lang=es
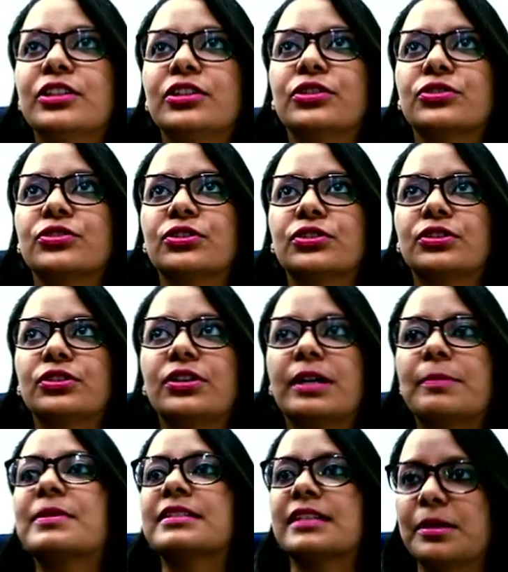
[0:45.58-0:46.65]
Nosotros,
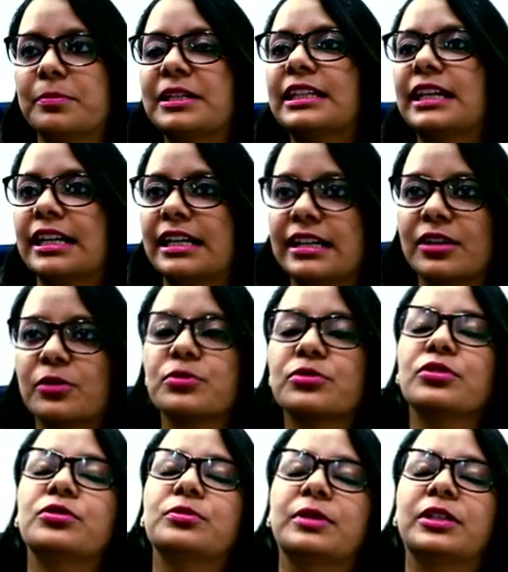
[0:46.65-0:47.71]
especialmente acá en Recursos
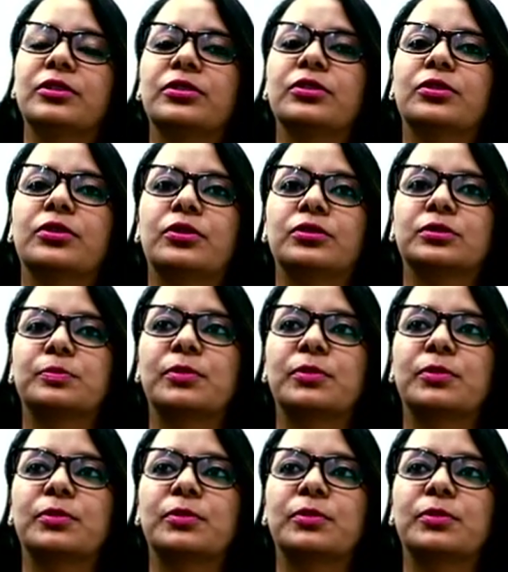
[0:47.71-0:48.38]
Humanos, nos